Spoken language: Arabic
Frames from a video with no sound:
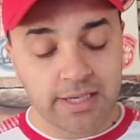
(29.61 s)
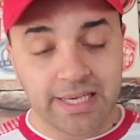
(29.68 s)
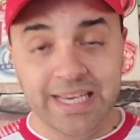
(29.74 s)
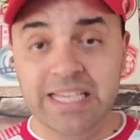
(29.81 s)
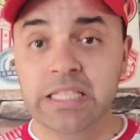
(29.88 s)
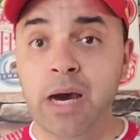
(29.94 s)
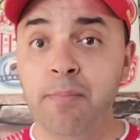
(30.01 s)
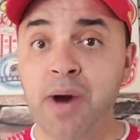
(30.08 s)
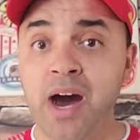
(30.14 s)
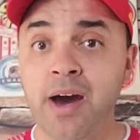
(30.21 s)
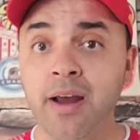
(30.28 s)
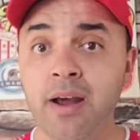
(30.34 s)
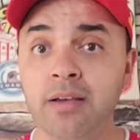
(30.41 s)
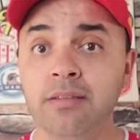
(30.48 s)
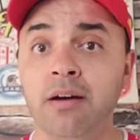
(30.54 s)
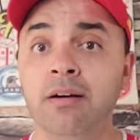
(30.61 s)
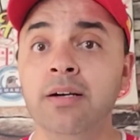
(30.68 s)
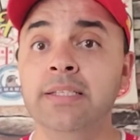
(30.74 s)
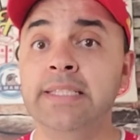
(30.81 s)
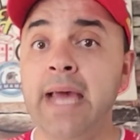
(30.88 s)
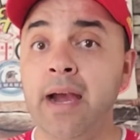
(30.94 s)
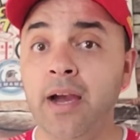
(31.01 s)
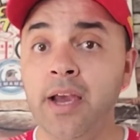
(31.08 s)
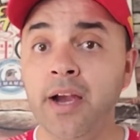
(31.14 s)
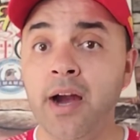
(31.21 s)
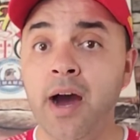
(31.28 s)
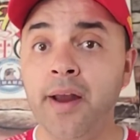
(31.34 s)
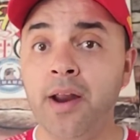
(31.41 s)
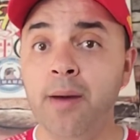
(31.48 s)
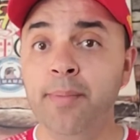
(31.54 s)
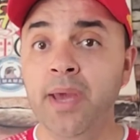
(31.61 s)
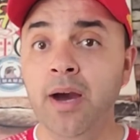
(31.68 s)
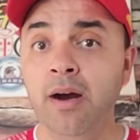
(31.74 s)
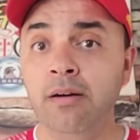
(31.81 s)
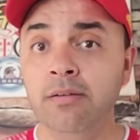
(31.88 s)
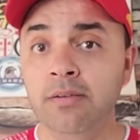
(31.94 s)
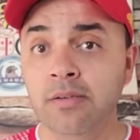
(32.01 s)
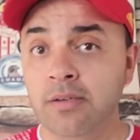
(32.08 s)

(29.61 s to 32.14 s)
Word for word: اذا ما اراد تحقيق الرابعه